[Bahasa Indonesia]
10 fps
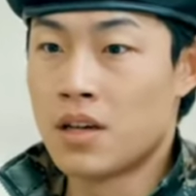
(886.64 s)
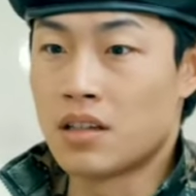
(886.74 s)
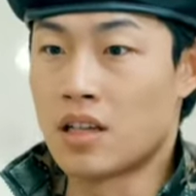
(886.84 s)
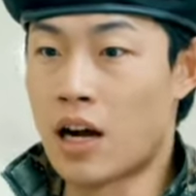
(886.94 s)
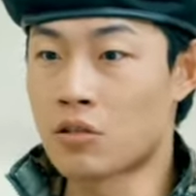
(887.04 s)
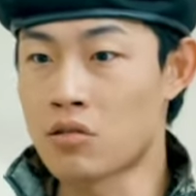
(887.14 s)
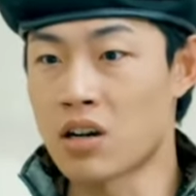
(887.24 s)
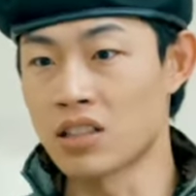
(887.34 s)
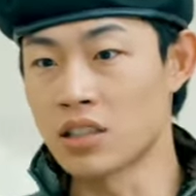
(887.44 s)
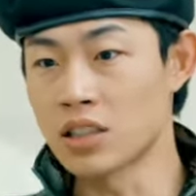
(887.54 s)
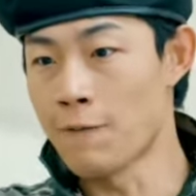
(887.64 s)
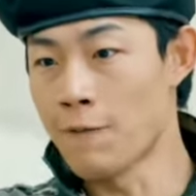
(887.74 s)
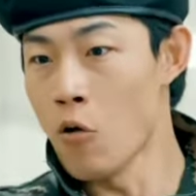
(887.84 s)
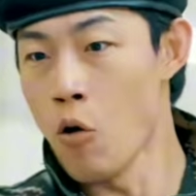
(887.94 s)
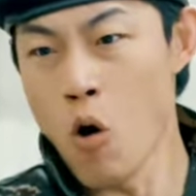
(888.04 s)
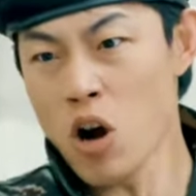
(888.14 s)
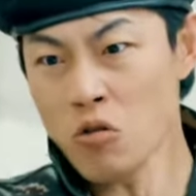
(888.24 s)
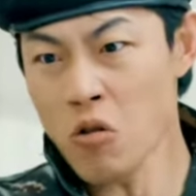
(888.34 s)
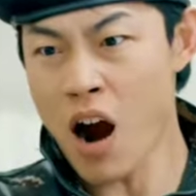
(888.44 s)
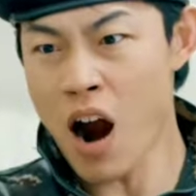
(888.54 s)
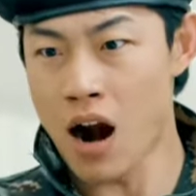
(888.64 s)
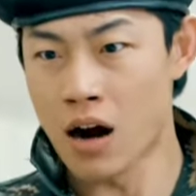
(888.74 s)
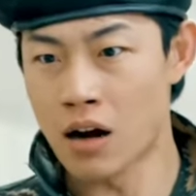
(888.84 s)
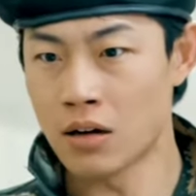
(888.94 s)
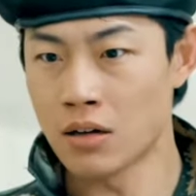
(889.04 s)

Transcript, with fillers: Apakah kamu pernah memikirkan untuk memaafkan putri